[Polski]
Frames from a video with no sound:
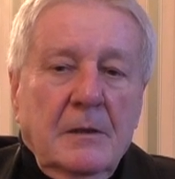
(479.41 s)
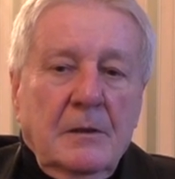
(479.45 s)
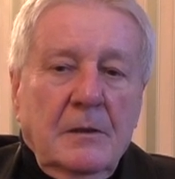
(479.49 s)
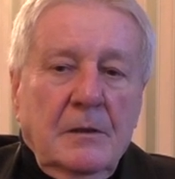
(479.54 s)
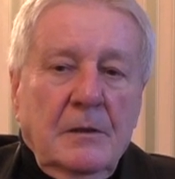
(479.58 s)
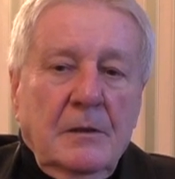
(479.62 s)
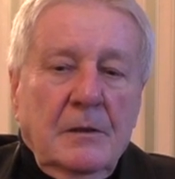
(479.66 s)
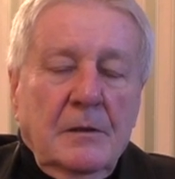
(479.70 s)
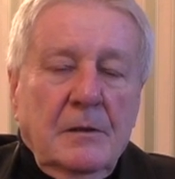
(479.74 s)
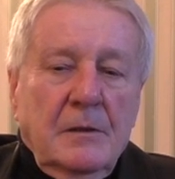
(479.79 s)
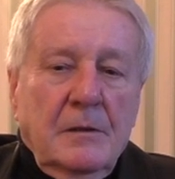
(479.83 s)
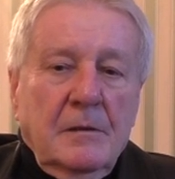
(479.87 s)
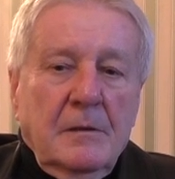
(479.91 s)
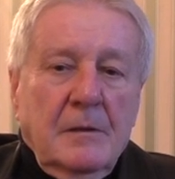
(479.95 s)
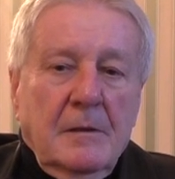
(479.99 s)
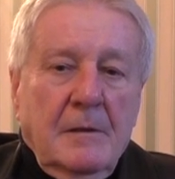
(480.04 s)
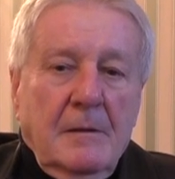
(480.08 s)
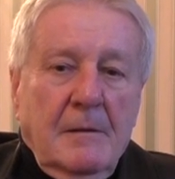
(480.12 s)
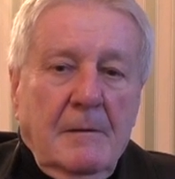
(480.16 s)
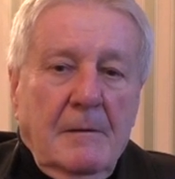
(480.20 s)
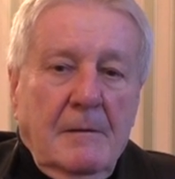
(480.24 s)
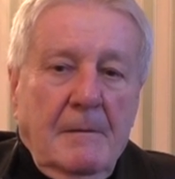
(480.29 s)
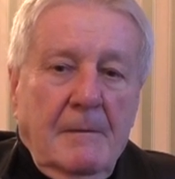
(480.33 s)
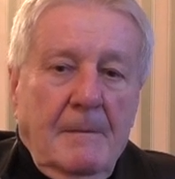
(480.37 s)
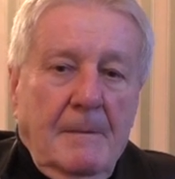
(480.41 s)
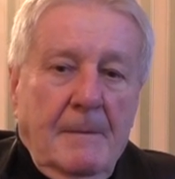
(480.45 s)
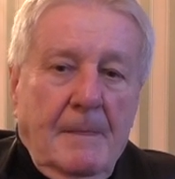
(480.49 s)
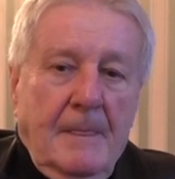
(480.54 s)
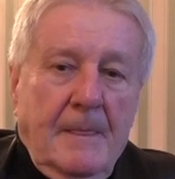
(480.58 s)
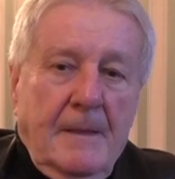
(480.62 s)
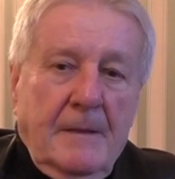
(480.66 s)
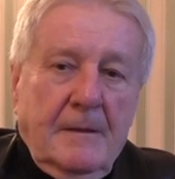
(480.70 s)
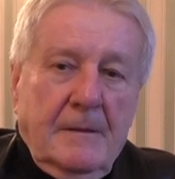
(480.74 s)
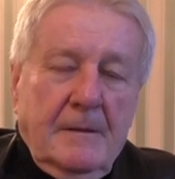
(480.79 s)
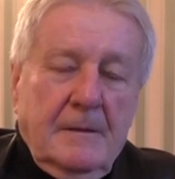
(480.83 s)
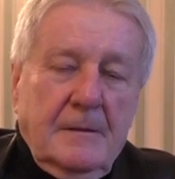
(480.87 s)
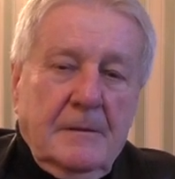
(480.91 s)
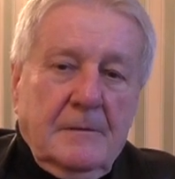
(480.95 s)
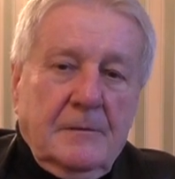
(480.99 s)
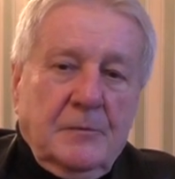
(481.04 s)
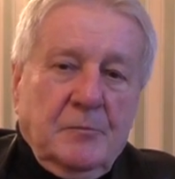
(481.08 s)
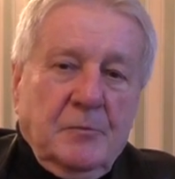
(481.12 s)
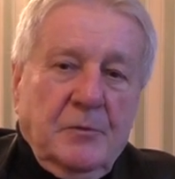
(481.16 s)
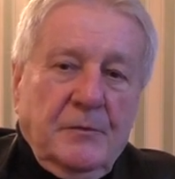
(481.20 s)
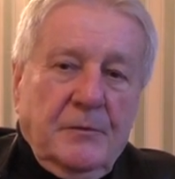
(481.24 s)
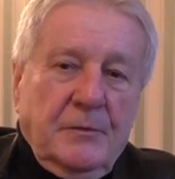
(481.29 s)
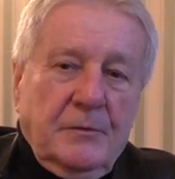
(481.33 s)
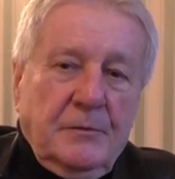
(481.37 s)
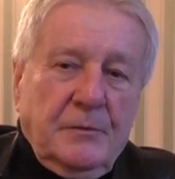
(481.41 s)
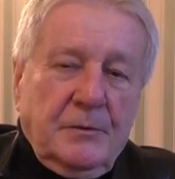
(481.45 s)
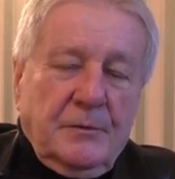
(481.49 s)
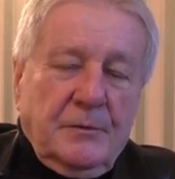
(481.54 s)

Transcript: I Y, z powodu